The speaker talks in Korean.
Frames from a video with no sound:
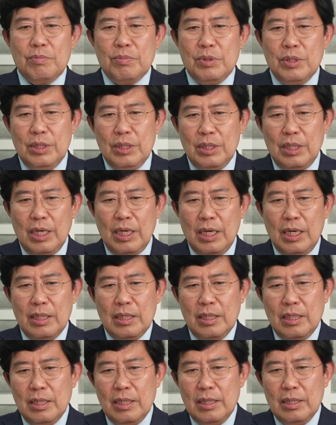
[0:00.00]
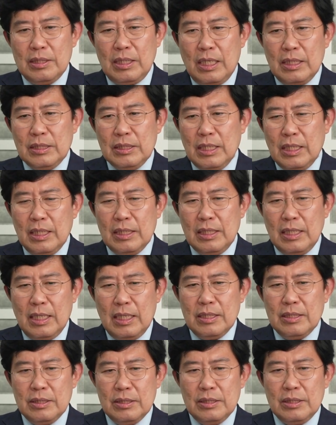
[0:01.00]
B의 상장에
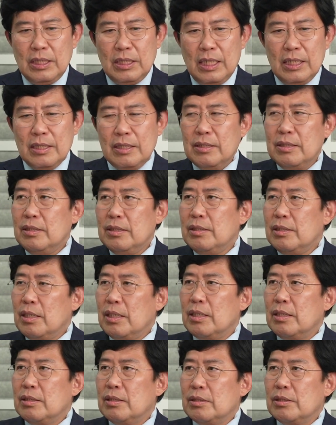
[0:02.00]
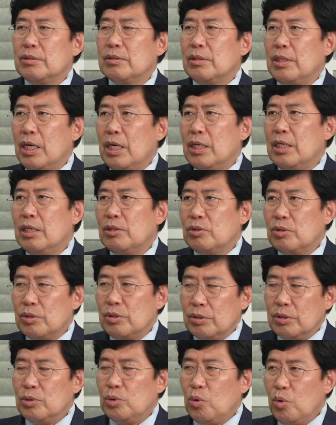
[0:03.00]
따른 차익을 그 A의
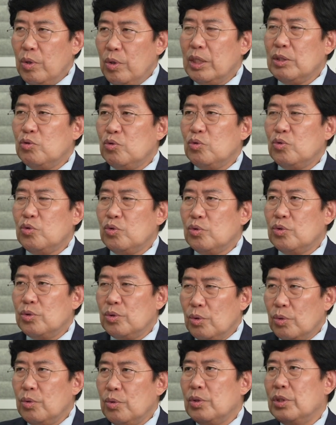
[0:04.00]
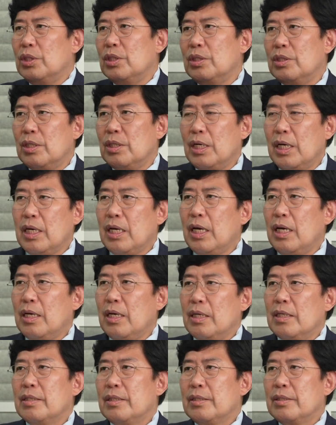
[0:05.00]
소액 주주들도 음. 이익을 내게
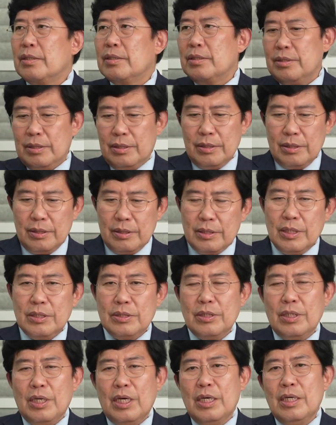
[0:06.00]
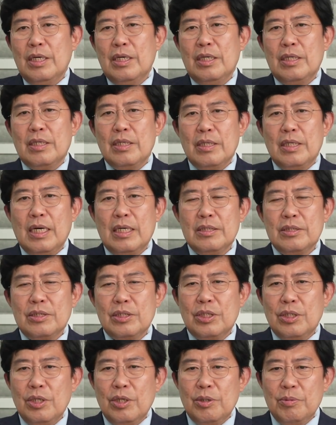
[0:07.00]
음. 어, 그래서 A라는
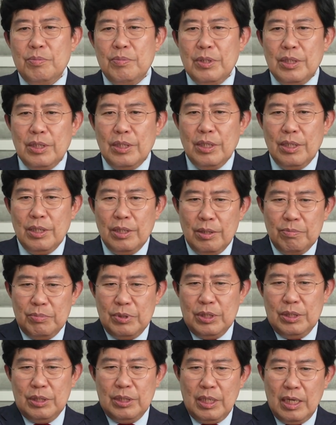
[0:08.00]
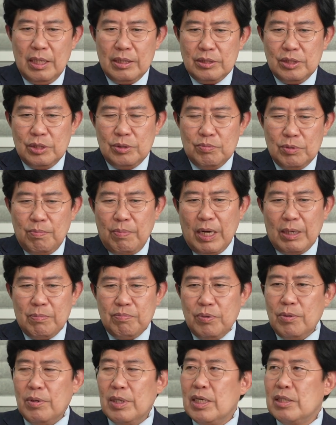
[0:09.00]
기업이 B의 지분
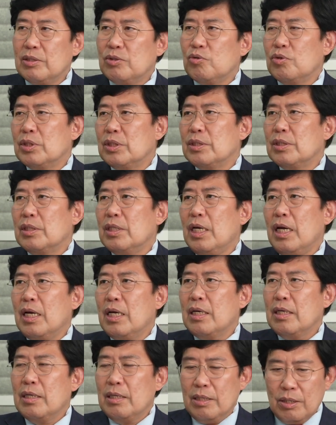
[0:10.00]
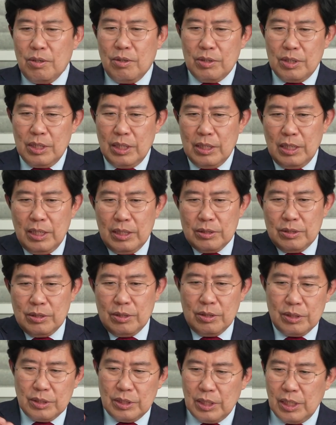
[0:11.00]
100%를 가지고 있는데 거기에
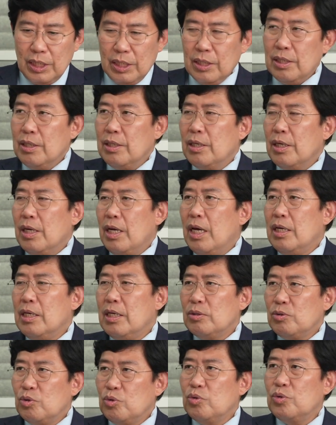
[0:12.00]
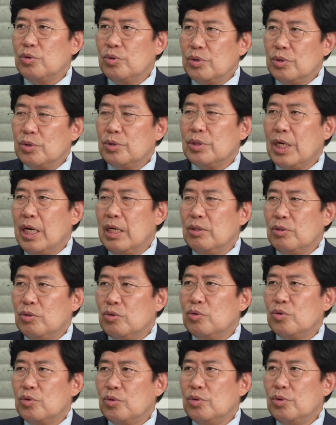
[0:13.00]
대해서 이제 A의 주주를 개인
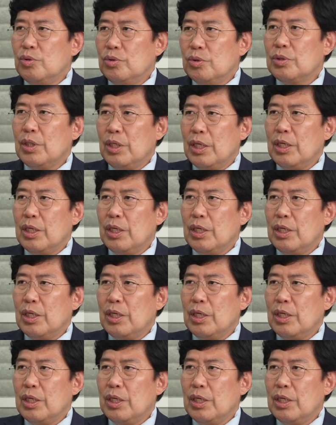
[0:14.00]
주주 그렇죠.